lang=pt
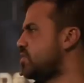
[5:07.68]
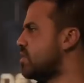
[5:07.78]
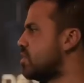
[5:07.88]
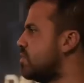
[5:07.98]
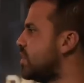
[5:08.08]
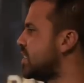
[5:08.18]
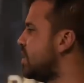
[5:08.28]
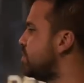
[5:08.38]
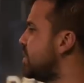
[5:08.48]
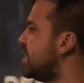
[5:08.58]
uma coisa, ele
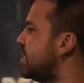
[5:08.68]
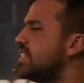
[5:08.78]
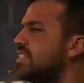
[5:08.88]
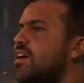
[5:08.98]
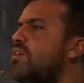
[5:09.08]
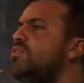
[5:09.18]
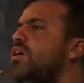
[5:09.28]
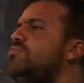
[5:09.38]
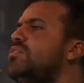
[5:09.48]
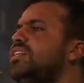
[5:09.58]
poderia ter salvo a
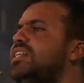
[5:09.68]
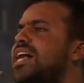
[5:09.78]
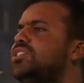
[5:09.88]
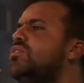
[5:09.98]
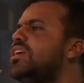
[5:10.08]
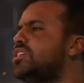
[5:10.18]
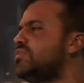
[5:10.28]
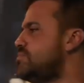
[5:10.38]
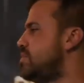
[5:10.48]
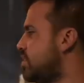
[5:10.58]
humanidade
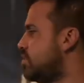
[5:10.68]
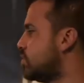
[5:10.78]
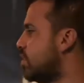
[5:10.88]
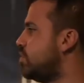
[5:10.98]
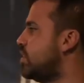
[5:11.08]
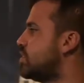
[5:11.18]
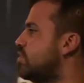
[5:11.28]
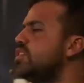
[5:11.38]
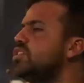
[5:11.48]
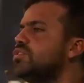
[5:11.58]
coletivamente, ele não salvou, ele
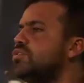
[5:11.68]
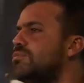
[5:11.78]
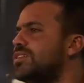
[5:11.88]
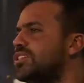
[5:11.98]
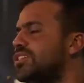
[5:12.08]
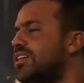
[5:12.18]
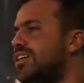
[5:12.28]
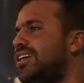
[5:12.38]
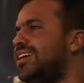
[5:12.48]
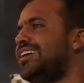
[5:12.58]
salvou individualmente.
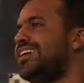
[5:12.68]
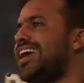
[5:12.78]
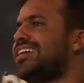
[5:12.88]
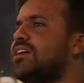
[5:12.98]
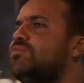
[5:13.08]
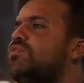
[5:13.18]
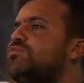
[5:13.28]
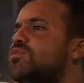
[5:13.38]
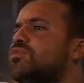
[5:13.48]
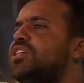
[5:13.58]
Ele salvou
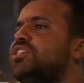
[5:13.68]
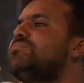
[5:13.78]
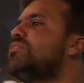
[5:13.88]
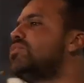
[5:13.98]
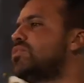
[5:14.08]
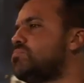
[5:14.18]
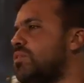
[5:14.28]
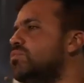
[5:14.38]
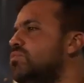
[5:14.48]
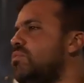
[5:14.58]
você chamando você
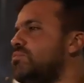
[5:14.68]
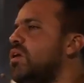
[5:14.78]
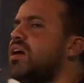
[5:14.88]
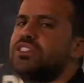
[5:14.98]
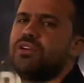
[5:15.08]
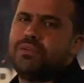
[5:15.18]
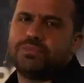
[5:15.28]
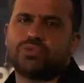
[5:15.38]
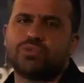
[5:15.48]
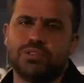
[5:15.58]
pelo nome, ó, isso é um
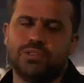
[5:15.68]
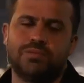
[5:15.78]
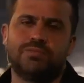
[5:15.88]
absurdo.